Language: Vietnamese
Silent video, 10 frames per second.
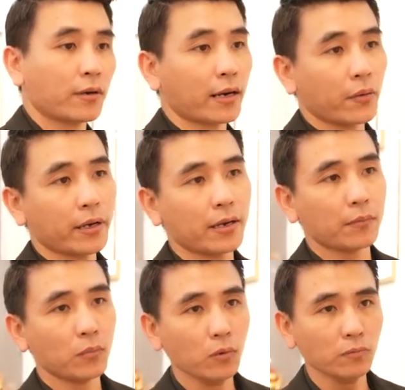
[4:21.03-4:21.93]
hoặc là quý khách
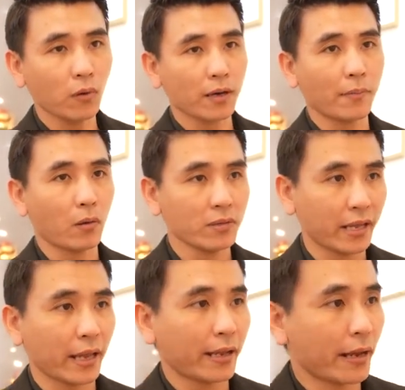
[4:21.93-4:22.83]
đang muốn một cái mẫu
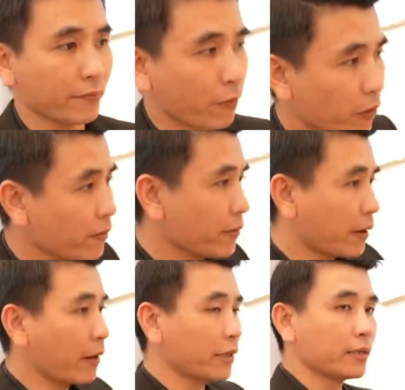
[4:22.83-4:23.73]
vậy phối
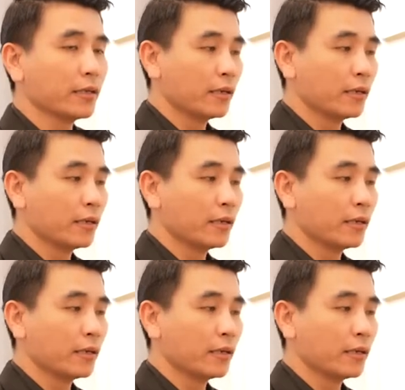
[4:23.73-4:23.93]
với vậy,